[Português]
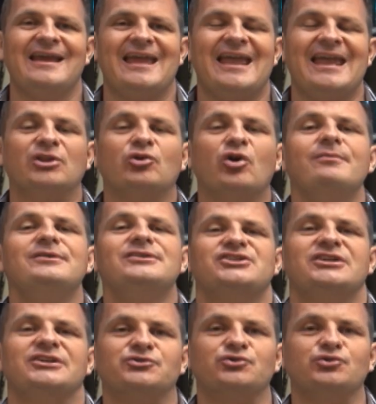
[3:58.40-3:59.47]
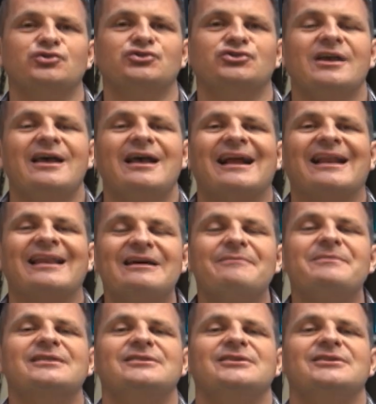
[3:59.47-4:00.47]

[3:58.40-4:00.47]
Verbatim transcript: em nome de Jesus, clame a